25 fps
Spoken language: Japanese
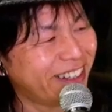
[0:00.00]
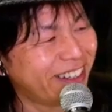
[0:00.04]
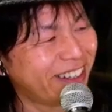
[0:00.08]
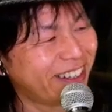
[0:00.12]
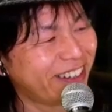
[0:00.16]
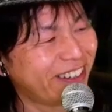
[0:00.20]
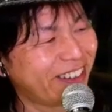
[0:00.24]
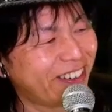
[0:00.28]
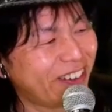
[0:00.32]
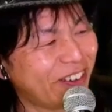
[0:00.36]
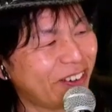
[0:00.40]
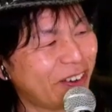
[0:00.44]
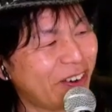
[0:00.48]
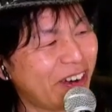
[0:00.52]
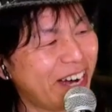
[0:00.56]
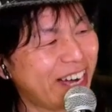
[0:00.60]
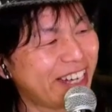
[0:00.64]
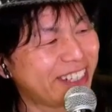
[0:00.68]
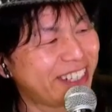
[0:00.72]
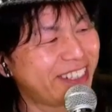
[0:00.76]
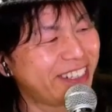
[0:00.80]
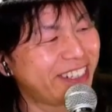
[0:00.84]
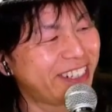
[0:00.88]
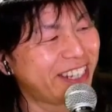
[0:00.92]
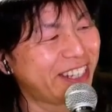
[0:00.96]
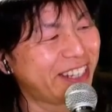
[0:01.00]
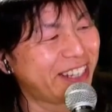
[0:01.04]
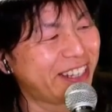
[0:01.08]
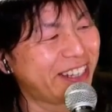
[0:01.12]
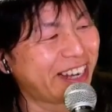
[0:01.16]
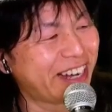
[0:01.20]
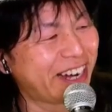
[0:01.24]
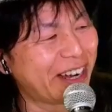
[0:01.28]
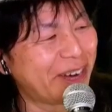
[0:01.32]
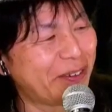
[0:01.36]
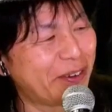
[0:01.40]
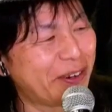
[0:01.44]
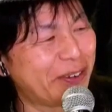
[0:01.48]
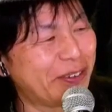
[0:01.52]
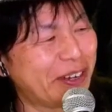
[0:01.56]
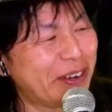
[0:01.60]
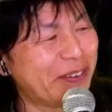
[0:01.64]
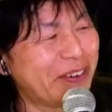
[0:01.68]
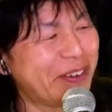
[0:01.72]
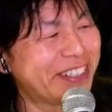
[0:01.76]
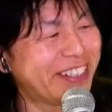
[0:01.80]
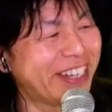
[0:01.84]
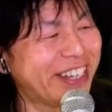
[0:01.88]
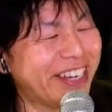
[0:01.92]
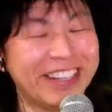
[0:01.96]
この8年で宝物増え
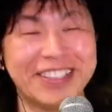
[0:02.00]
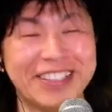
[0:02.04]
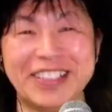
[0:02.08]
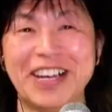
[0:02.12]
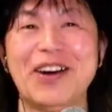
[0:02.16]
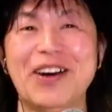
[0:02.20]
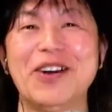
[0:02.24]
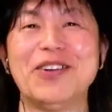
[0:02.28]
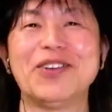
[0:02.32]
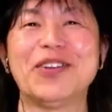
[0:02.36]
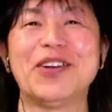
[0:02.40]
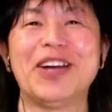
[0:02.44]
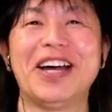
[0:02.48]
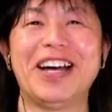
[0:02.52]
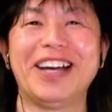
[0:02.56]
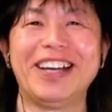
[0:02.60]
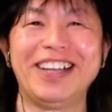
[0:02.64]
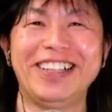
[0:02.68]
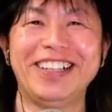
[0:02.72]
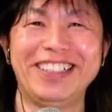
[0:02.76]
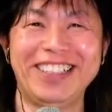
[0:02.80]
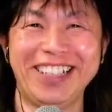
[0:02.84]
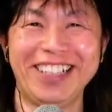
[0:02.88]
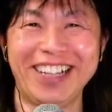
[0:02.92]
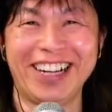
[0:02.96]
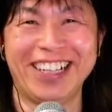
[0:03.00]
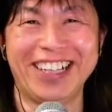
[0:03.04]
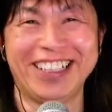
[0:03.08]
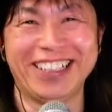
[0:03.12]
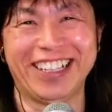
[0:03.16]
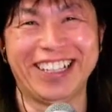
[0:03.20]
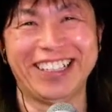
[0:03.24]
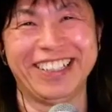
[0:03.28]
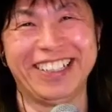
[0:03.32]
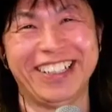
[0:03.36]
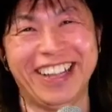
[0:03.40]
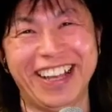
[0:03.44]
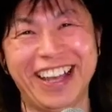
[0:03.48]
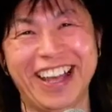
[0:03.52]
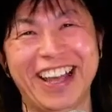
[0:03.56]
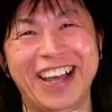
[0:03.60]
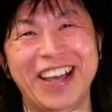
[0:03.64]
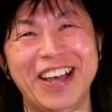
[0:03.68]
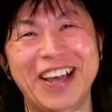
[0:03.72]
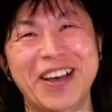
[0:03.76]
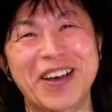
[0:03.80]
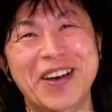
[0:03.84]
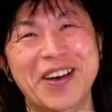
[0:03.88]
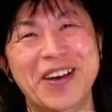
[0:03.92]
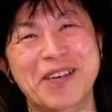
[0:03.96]
ました。いや、本当は、シさんね、
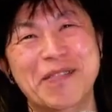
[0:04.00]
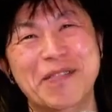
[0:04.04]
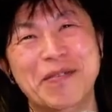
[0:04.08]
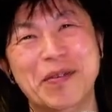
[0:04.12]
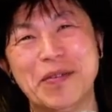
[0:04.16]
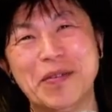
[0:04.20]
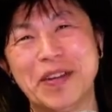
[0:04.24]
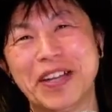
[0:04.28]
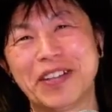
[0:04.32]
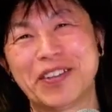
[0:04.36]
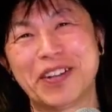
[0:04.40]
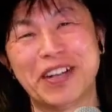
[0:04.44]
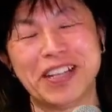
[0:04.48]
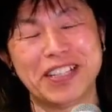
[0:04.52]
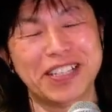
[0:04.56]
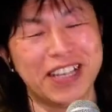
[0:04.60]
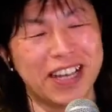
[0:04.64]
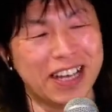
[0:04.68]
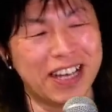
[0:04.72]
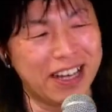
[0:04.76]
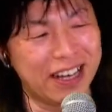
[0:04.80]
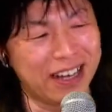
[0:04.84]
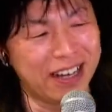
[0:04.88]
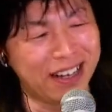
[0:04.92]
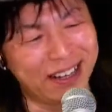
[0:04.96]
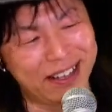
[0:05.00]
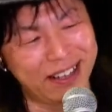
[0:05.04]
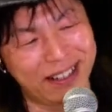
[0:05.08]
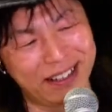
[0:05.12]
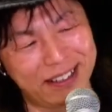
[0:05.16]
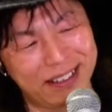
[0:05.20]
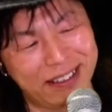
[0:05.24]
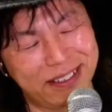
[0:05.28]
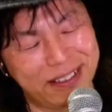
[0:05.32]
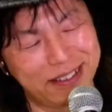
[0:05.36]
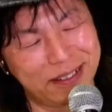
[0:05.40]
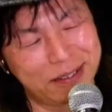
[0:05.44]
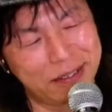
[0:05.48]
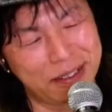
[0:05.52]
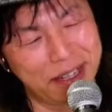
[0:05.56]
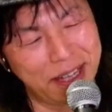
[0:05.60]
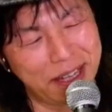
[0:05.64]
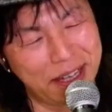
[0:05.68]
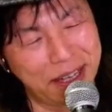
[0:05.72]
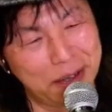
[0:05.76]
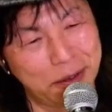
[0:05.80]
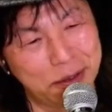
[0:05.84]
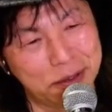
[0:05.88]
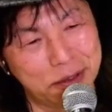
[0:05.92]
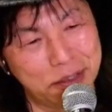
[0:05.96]
ポピュラートレーザー、
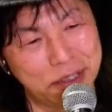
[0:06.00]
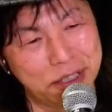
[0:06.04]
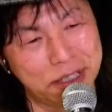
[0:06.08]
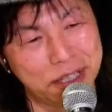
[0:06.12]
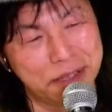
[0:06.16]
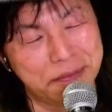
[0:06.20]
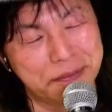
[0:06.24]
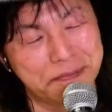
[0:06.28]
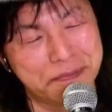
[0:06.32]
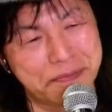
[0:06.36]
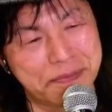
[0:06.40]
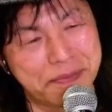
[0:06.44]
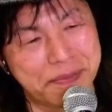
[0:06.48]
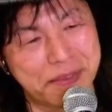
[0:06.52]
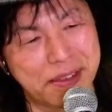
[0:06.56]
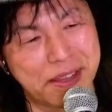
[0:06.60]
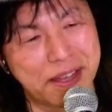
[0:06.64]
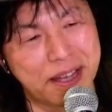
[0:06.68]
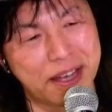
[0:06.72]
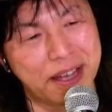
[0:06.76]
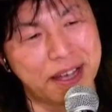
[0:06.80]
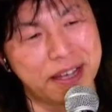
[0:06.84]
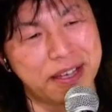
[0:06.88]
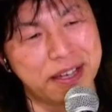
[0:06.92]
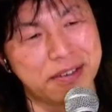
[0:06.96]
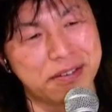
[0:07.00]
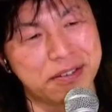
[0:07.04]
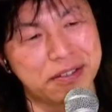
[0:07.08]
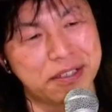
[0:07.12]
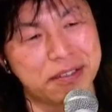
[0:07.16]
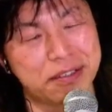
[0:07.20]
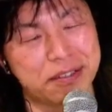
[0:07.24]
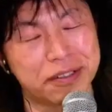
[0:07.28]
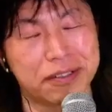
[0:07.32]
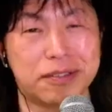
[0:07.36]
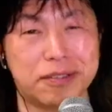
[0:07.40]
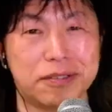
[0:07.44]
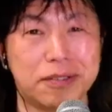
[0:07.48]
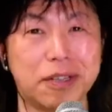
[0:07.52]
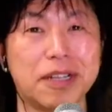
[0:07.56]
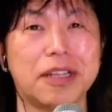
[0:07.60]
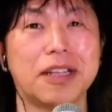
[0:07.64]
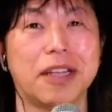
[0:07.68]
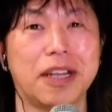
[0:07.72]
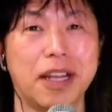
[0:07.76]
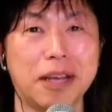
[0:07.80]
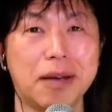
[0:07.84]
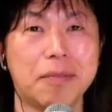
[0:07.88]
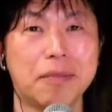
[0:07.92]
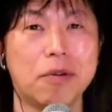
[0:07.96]
ね、本当に愛用してくれ
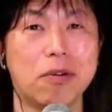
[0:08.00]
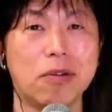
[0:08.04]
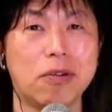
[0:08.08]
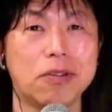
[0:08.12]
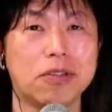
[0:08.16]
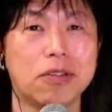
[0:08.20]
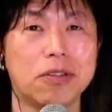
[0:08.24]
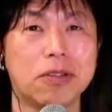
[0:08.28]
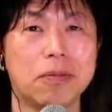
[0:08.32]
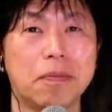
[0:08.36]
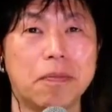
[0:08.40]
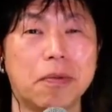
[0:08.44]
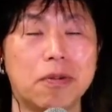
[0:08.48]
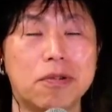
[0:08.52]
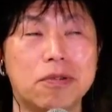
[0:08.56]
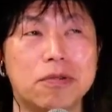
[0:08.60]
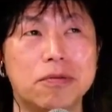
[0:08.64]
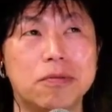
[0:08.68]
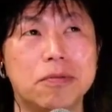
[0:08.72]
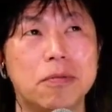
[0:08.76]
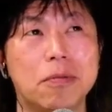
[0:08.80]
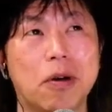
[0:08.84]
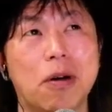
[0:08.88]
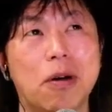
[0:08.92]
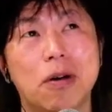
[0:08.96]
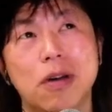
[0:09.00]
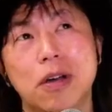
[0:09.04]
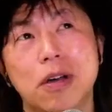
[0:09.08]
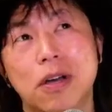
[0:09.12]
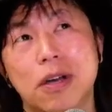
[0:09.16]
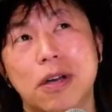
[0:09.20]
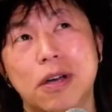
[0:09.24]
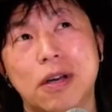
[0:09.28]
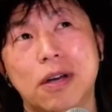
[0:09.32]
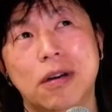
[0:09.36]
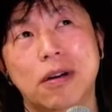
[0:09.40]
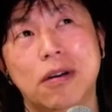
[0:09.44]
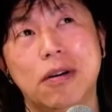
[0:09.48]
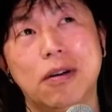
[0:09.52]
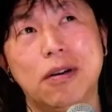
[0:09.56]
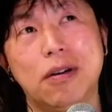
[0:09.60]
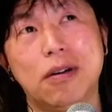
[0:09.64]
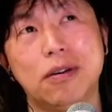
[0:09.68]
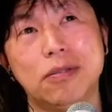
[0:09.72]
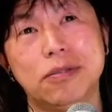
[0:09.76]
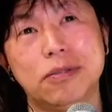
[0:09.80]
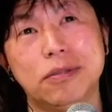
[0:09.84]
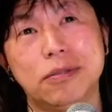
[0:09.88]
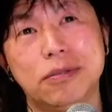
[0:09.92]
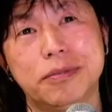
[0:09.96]
てね、もう本当に僕も、
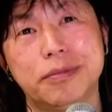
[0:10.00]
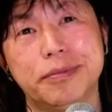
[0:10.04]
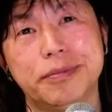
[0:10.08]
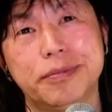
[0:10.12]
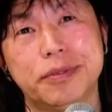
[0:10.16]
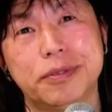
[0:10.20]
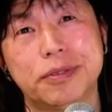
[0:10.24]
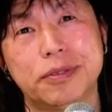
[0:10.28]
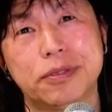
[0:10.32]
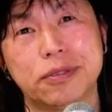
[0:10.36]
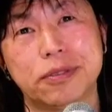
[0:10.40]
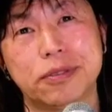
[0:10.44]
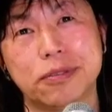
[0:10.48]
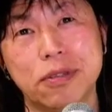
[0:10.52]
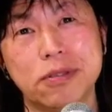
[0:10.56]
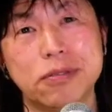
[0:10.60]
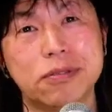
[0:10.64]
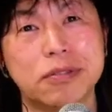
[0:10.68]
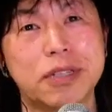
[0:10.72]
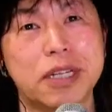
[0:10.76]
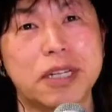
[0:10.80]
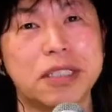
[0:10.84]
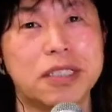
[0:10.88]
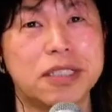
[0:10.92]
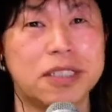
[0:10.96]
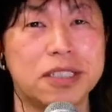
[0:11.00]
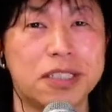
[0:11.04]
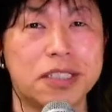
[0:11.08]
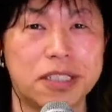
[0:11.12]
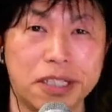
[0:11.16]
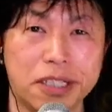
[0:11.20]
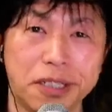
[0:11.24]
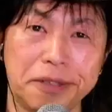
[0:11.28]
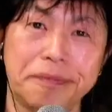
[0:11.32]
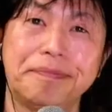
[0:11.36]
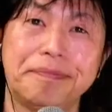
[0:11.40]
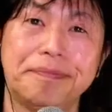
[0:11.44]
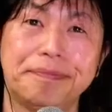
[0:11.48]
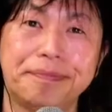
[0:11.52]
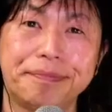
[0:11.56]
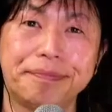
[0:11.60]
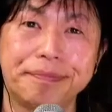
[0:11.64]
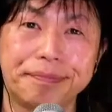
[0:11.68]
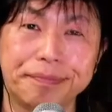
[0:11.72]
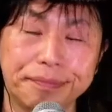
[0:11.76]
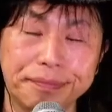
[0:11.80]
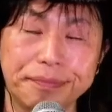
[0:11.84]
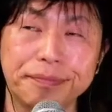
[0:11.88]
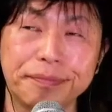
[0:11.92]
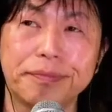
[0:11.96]
すごく嬉しいし、
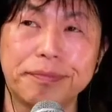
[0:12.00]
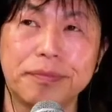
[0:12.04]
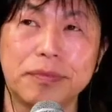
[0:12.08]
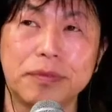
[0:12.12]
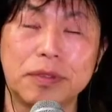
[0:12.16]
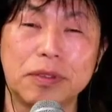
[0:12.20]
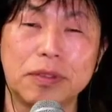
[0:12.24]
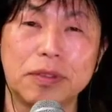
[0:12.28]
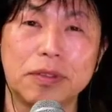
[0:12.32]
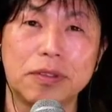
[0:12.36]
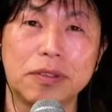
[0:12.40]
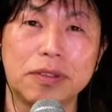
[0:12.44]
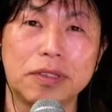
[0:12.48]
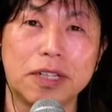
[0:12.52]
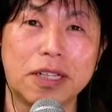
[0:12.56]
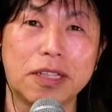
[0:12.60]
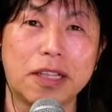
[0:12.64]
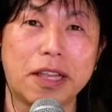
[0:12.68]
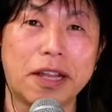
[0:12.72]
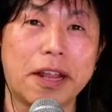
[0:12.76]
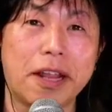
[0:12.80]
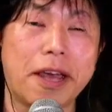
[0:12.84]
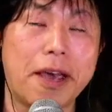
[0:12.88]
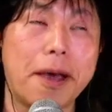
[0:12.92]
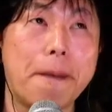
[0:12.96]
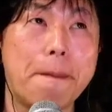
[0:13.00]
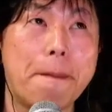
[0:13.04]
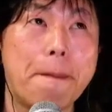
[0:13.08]
うん、だってね、